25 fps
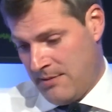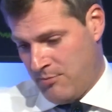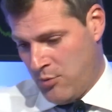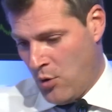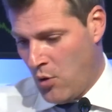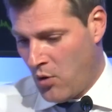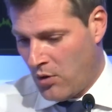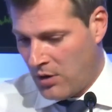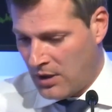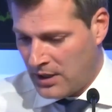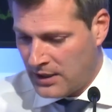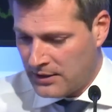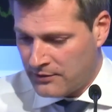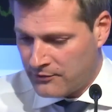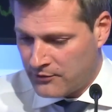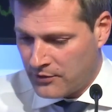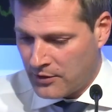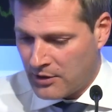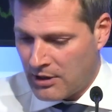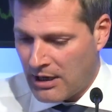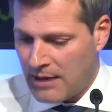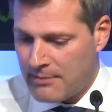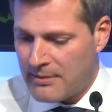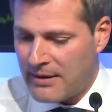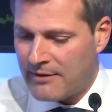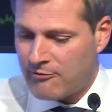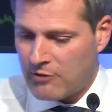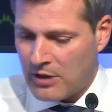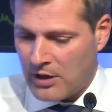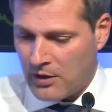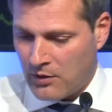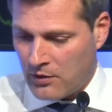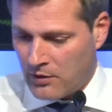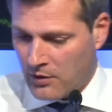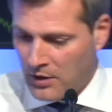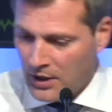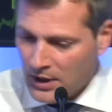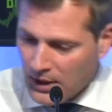mais bon, euh, il faut quand même
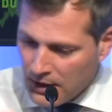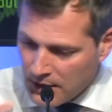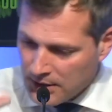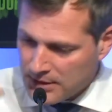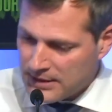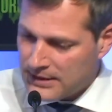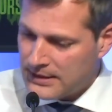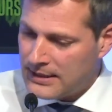avoir euh,